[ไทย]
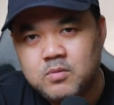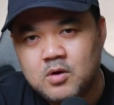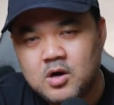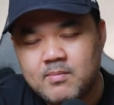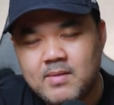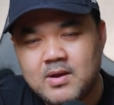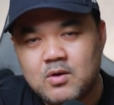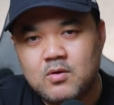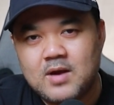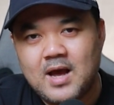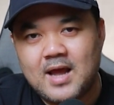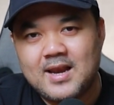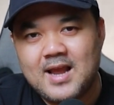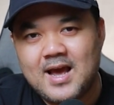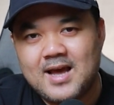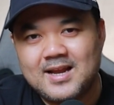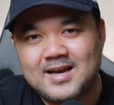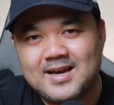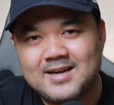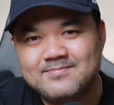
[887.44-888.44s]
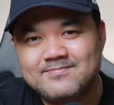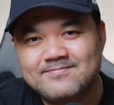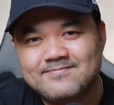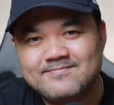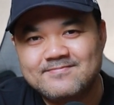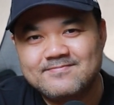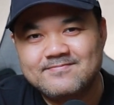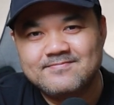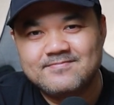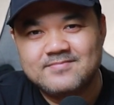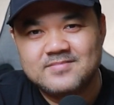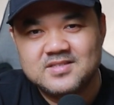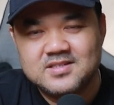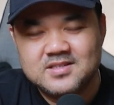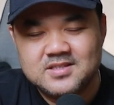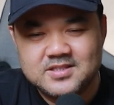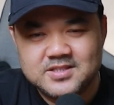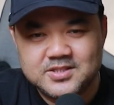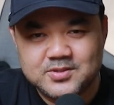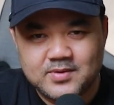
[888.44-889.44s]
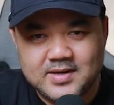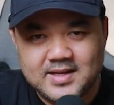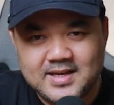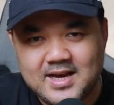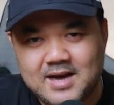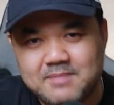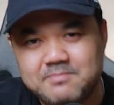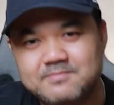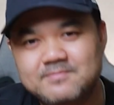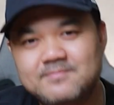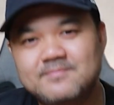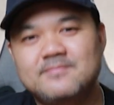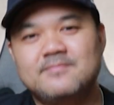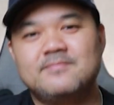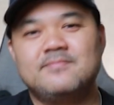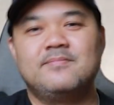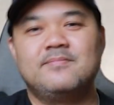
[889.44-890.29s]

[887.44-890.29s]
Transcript: พบกันใหม่โอกาสหน้านะครับ สวัสดีครับ